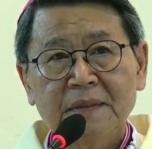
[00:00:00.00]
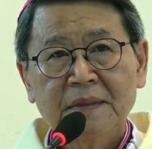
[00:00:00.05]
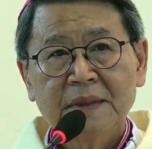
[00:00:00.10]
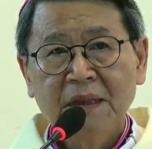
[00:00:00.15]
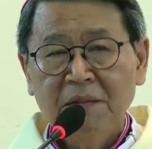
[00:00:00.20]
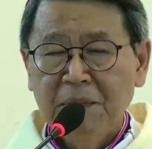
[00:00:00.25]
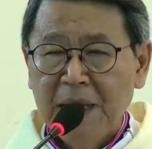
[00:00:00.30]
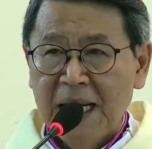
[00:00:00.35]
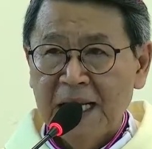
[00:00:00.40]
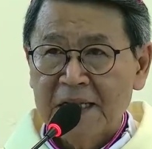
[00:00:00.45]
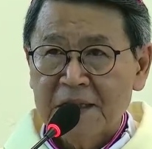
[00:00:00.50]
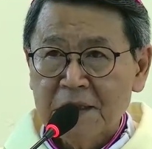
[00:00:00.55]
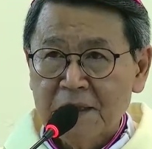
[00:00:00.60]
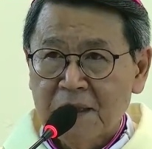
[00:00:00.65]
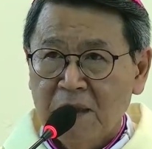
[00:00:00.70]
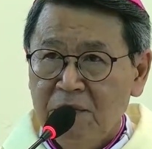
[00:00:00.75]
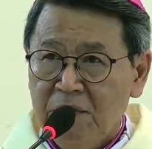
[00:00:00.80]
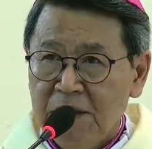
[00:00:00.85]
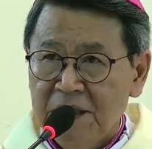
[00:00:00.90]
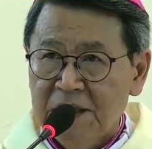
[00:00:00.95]
Đức mẹ
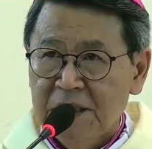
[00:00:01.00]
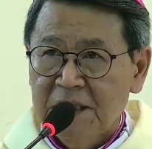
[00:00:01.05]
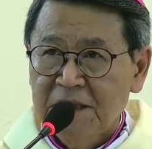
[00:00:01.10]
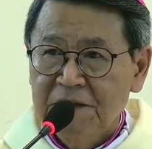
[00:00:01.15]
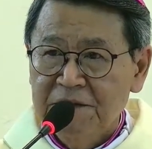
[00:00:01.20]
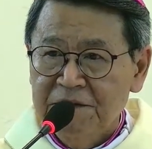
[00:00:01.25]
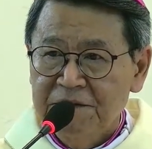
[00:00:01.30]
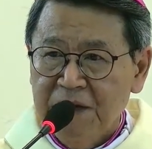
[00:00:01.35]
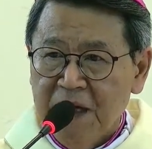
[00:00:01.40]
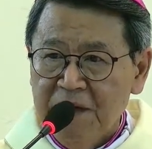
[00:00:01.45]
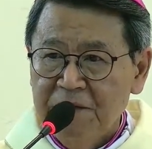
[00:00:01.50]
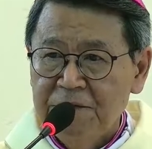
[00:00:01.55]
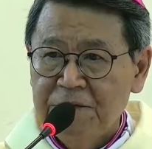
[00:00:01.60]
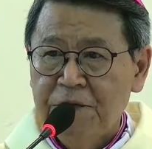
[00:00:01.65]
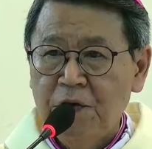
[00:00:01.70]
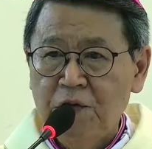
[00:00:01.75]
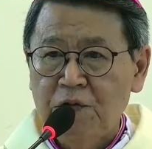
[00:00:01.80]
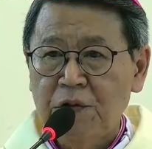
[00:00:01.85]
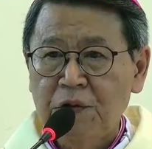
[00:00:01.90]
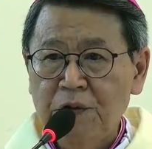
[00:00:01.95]
sống với sự vâng
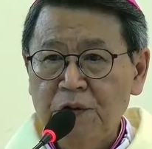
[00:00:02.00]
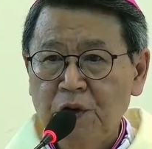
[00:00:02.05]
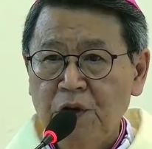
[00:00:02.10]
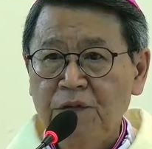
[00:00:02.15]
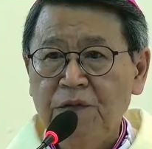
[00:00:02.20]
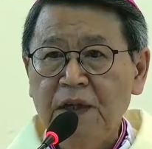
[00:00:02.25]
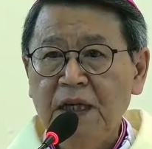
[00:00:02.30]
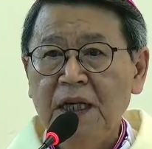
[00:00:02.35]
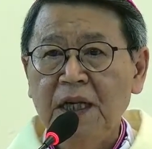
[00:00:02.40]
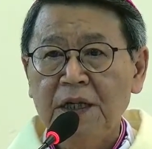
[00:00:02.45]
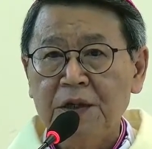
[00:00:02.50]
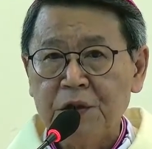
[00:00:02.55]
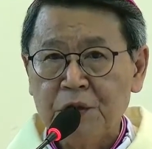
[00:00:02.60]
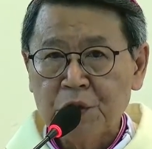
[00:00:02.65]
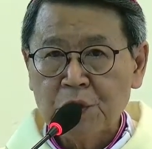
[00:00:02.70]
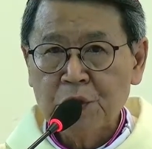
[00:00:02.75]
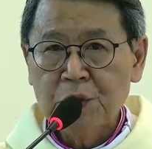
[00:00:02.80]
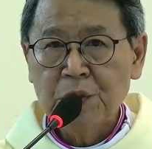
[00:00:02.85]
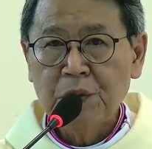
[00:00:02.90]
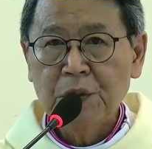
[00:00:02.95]
phục đối với lời
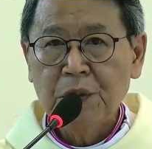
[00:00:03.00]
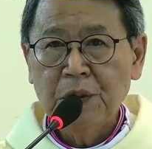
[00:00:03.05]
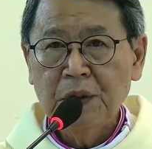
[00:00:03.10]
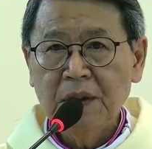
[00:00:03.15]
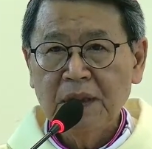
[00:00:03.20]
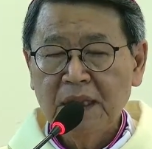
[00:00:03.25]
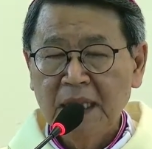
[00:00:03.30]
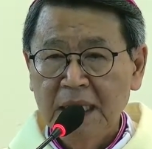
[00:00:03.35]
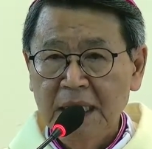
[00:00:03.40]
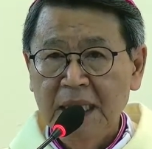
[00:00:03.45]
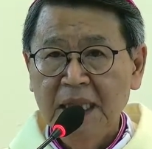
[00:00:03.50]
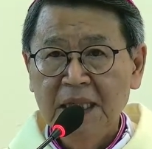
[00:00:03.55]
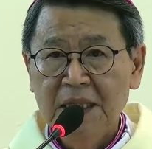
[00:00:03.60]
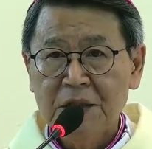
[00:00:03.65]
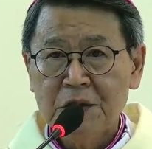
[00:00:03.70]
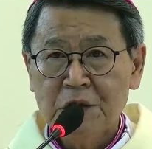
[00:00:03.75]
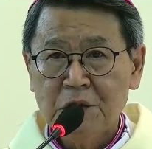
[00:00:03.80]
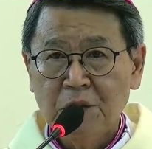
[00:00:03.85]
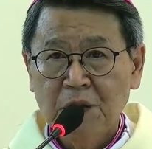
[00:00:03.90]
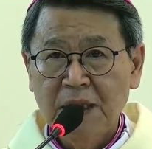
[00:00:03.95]
Chúa, lấy
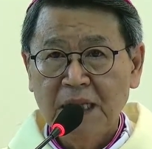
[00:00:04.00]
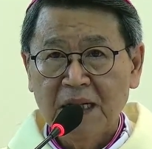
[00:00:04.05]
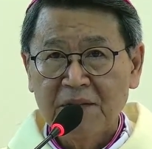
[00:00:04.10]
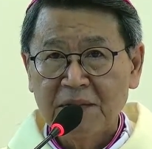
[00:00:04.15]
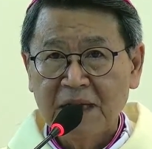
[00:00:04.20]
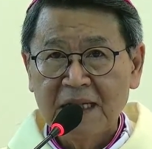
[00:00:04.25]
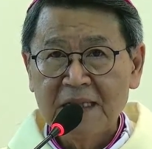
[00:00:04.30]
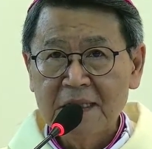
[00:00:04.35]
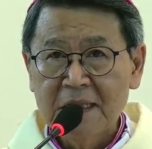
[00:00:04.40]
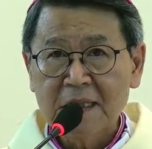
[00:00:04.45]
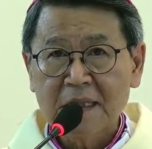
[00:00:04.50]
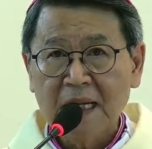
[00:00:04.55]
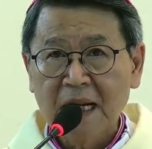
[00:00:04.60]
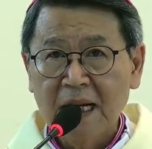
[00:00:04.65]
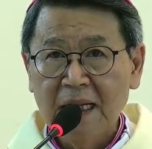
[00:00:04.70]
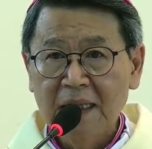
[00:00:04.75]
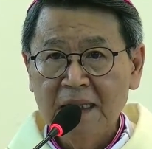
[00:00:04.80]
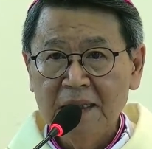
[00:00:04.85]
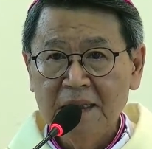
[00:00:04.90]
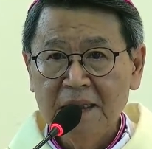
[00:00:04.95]
lời Chúa làm ánh
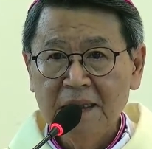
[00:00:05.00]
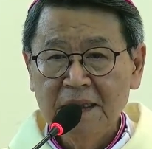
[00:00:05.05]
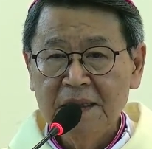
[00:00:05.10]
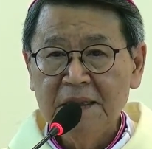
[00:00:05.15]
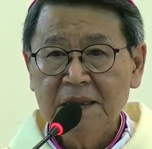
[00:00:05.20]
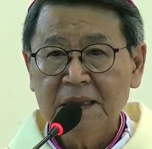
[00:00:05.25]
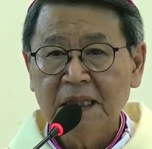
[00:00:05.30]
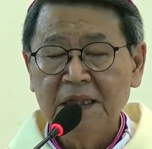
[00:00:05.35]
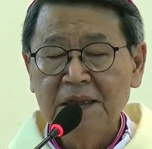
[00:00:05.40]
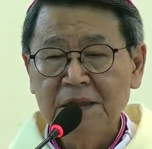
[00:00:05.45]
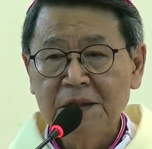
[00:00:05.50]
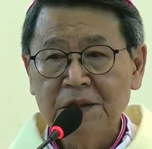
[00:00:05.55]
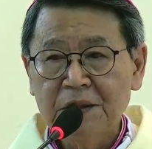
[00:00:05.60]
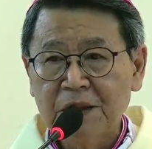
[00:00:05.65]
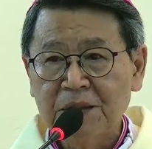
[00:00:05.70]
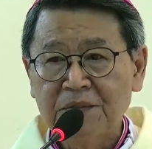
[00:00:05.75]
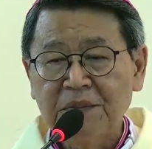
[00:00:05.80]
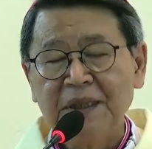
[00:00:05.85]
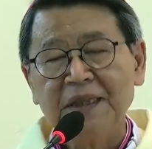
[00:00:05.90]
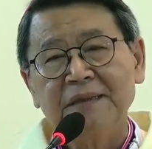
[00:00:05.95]
sáng hướng dẫn
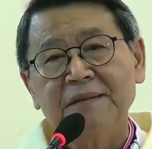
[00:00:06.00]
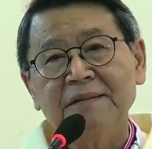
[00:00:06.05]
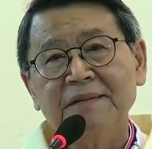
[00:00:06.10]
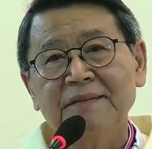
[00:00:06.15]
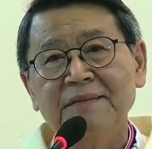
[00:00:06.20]
cho mình.